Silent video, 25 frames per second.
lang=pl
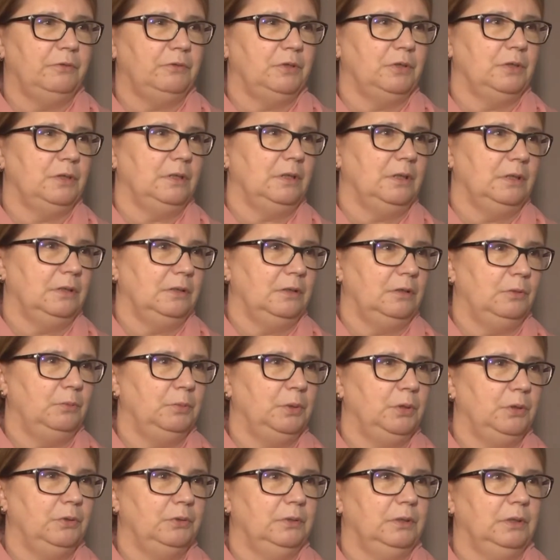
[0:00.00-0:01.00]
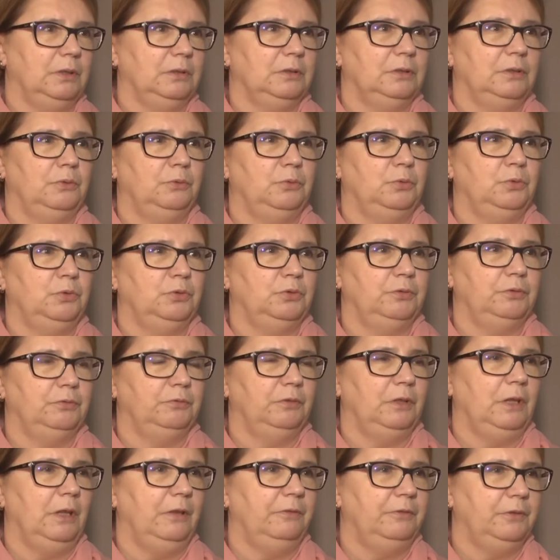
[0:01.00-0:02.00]
wszystkie zrobione, są już
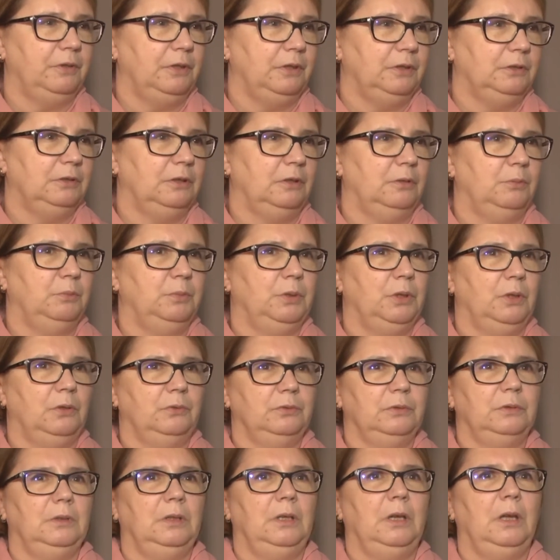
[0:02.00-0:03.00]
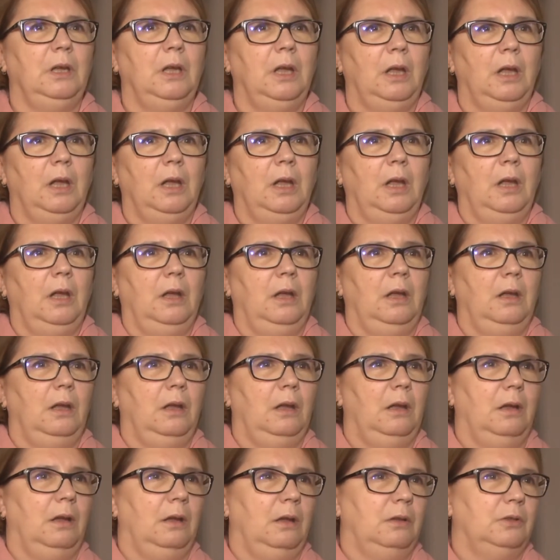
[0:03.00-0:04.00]
wylewki zrobione,
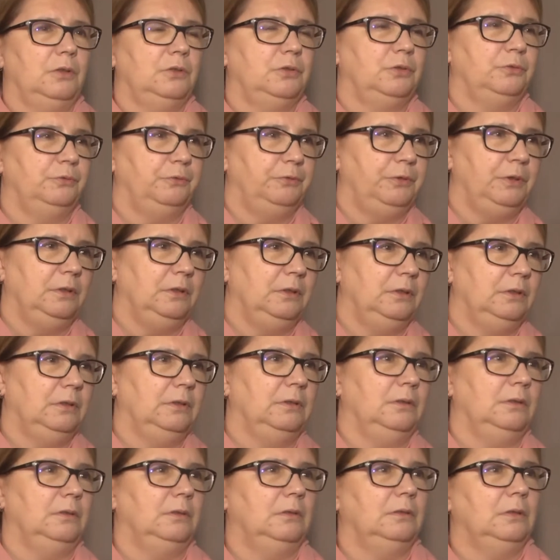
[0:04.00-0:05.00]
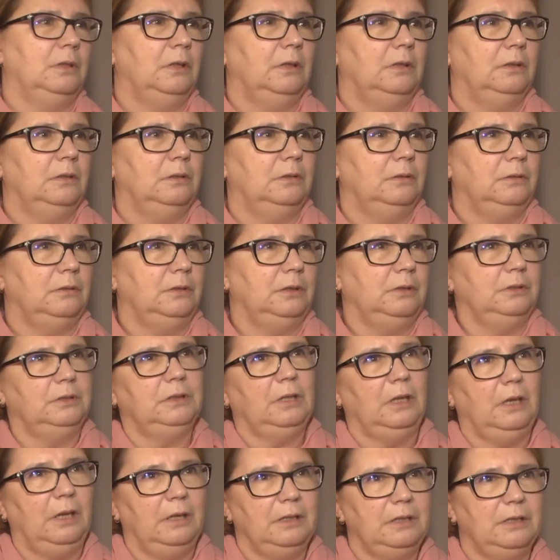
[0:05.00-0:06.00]
e, sufity, e,
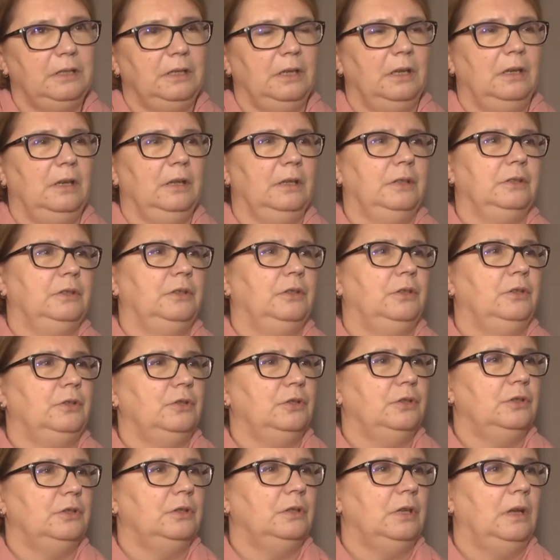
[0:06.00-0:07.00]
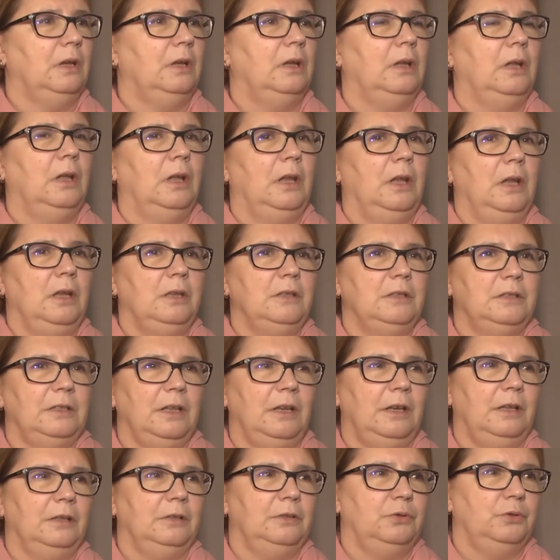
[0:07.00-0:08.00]
instalacja elektryczna,
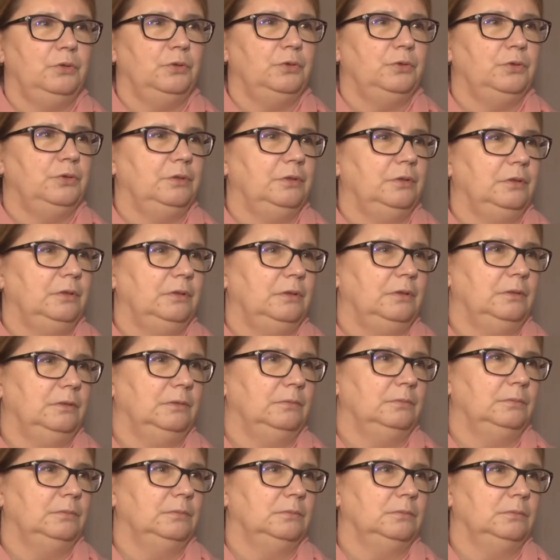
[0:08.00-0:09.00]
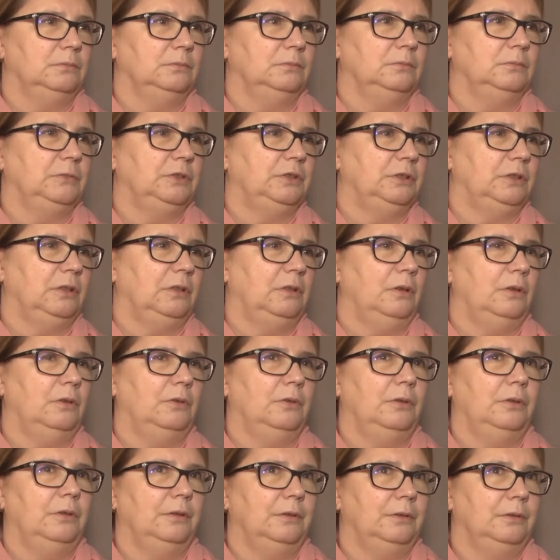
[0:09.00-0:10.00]
instalatorzy, mm,
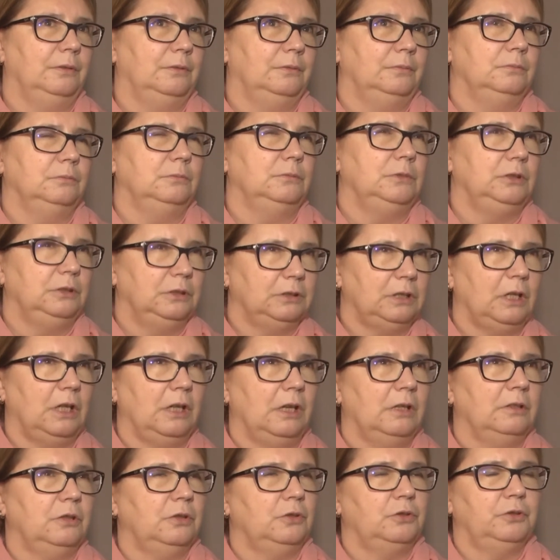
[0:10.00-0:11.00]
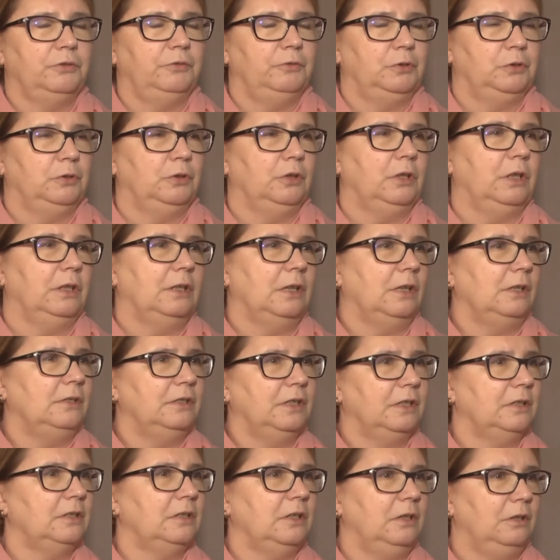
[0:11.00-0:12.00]
co, e, instalatorzy
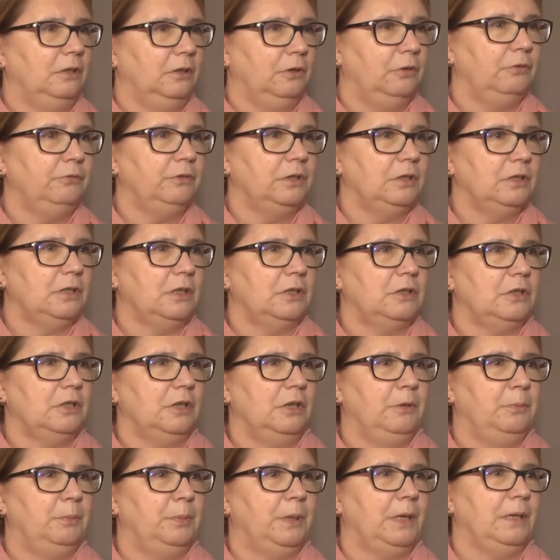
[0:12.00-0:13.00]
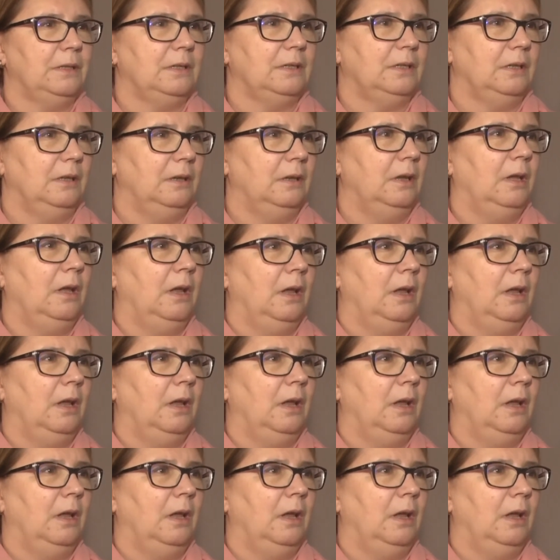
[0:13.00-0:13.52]
wodno-kanalizacyjni również zaczęli pracę,